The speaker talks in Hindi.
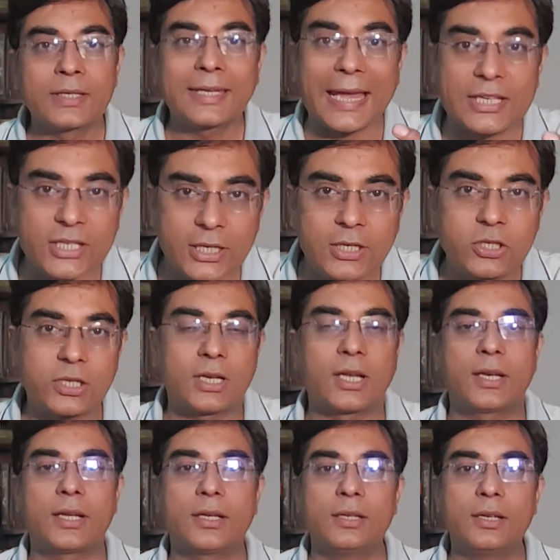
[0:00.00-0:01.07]
कैसे नीचे
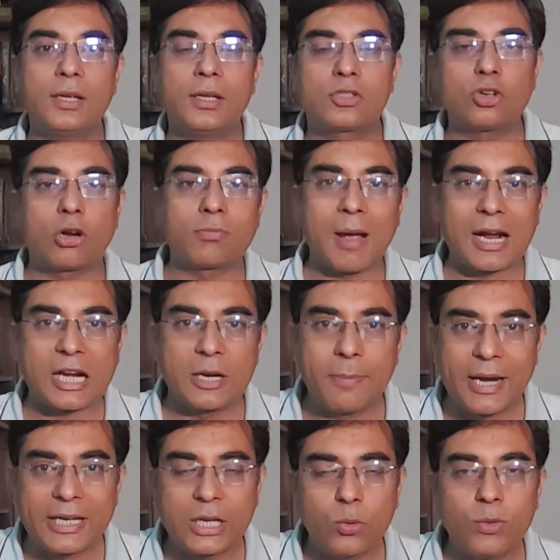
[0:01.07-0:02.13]
लाना है स्टॉक मार्केट
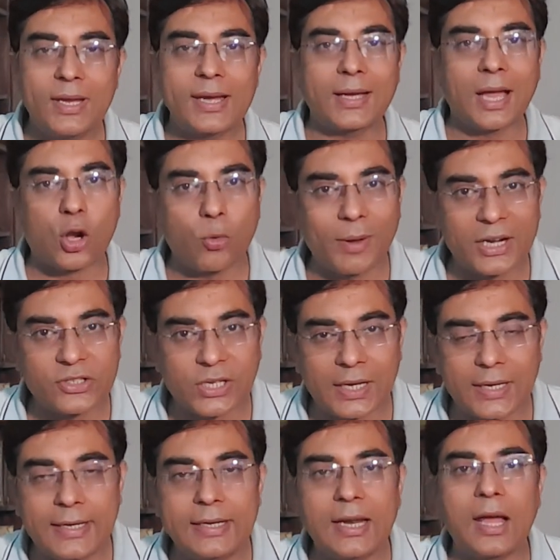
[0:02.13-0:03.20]
बैठी हुई है कारोबार
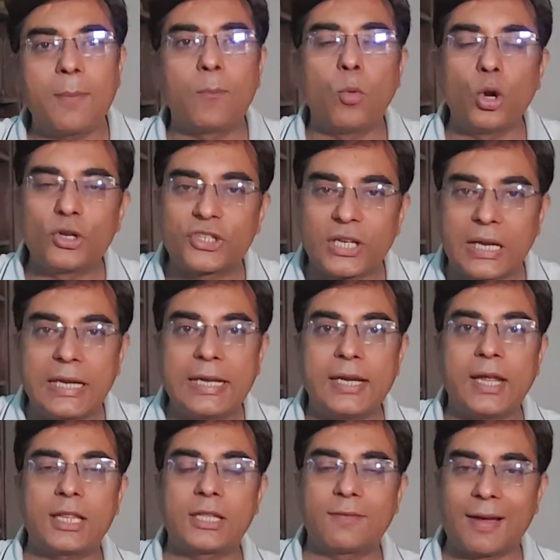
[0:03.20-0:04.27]
चल नहीं रहा मुल्क चल नहीं
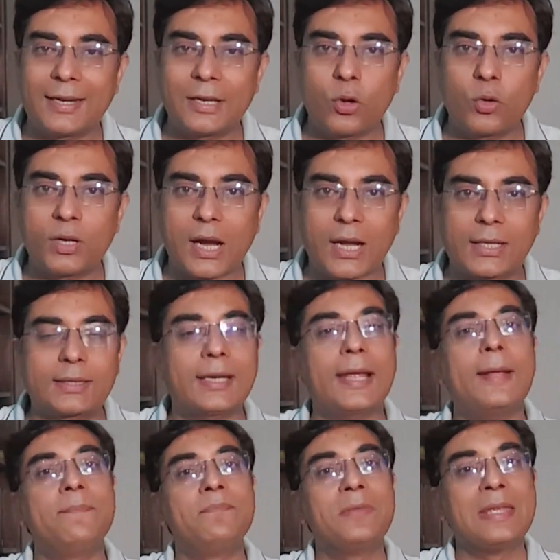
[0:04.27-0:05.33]
रहा दिवालिया होने का खतरा
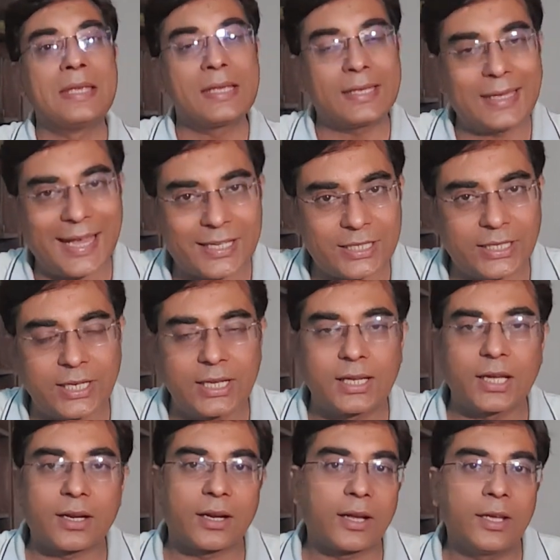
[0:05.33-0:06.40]
है कैसे ठीक
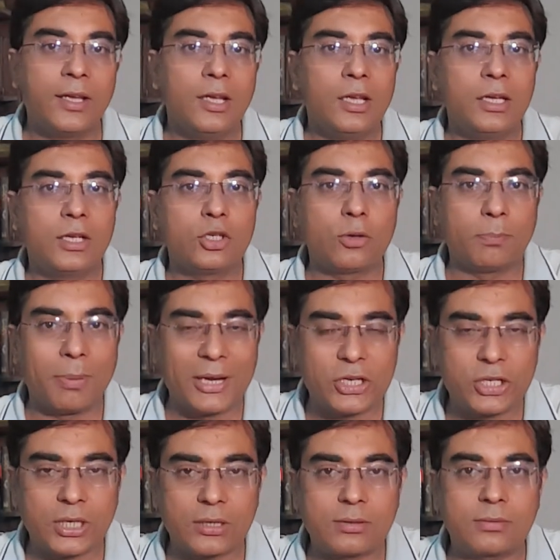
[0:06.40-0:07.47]
करना है ये जो
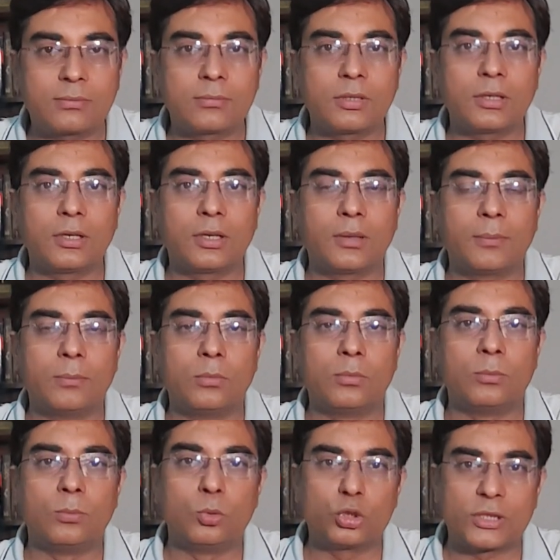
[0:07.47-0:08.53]
मीशत
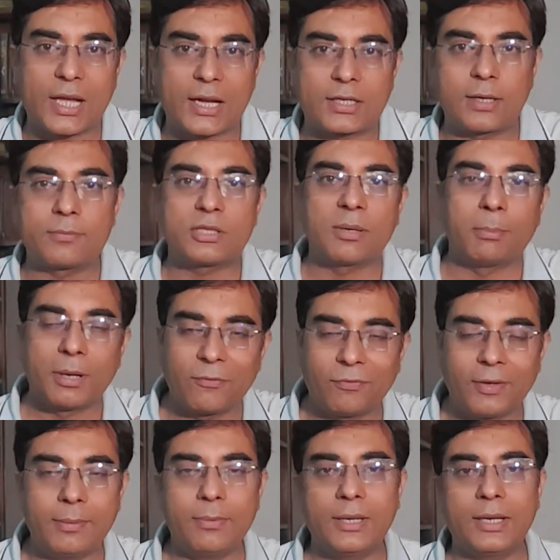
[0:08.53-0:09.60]
मुस्तकम से
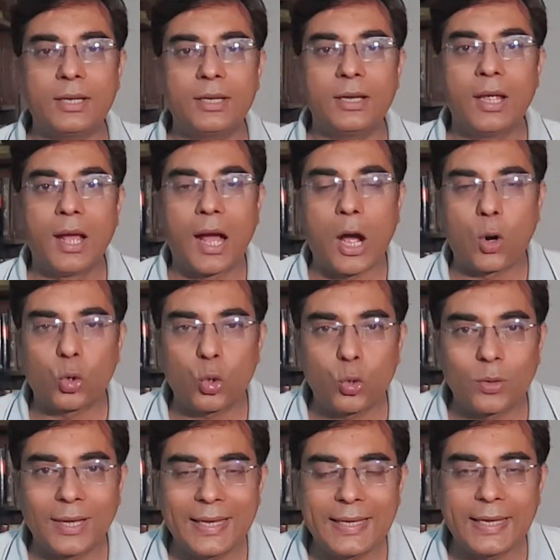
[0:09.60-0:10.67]
मनफी में
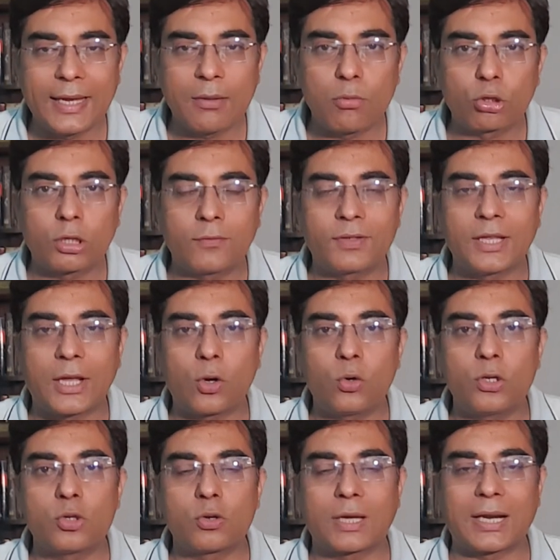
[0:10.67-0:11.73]
आउटलुक गई है मुख्तफ इदारों
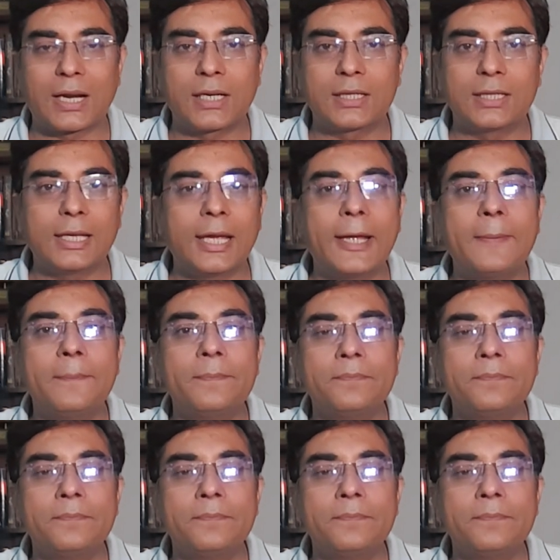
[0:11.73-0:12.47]
ने जो करार दी है